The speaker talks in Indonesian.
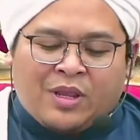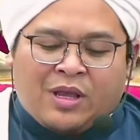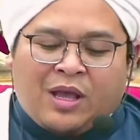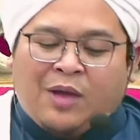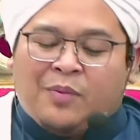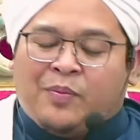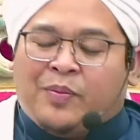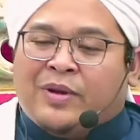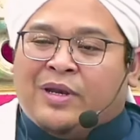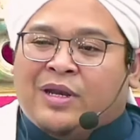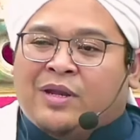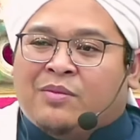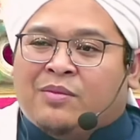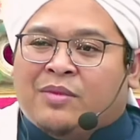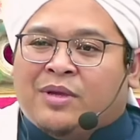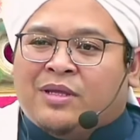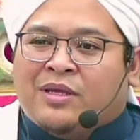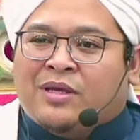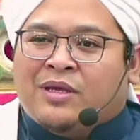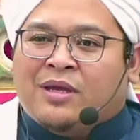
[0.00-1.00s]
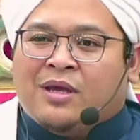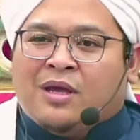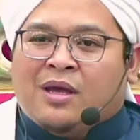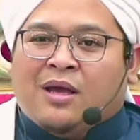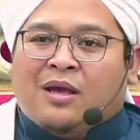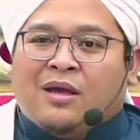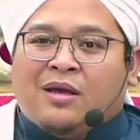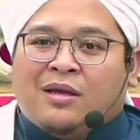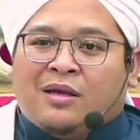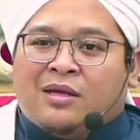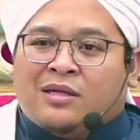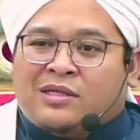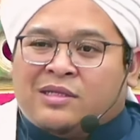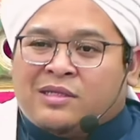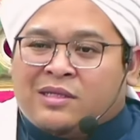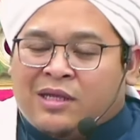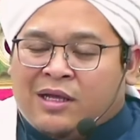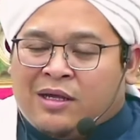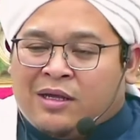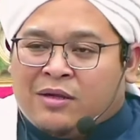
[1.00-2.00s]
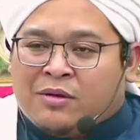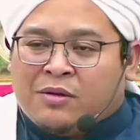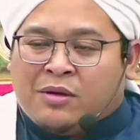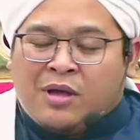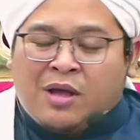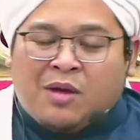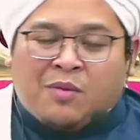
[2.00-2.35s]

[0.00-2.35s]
apa namanya uh, uh,